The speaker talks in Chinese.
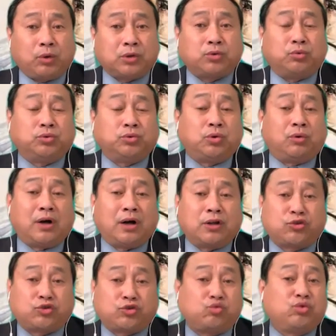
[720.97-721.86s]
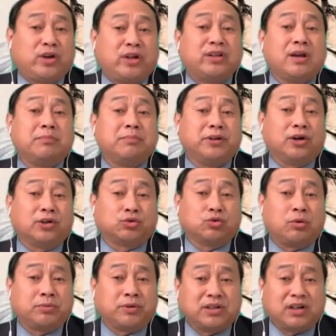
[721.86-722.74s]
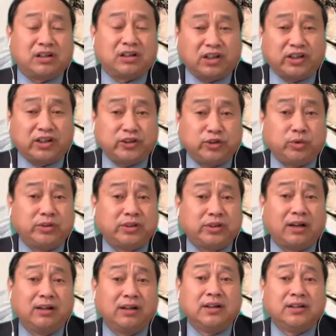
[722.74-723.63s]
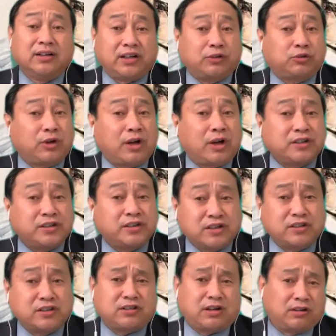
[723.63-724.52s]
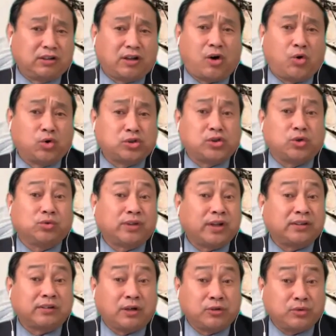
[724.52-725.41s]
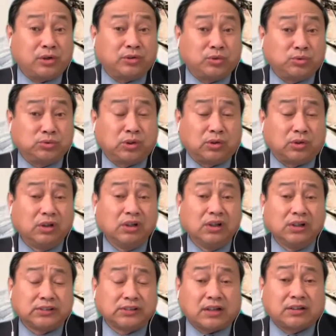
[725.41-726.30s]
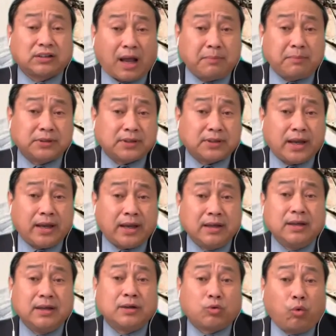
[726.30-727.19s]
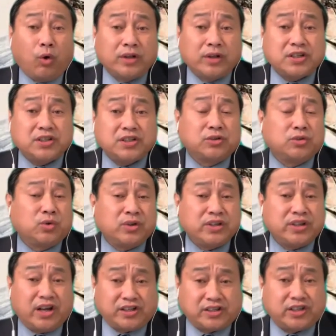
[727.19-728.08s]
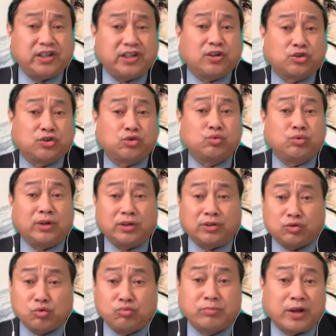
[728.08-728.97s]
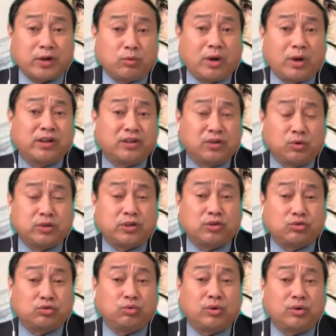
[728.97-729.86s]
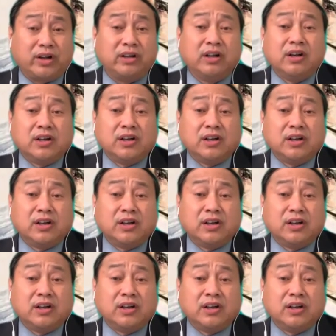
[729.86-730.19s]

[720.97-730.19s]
国总统啊，素人也比较多，比如像克林顿呐，这些虽然政治上老手在当选总统多，但是他们在国际政治中也是一个素人。中美关系尤其素人，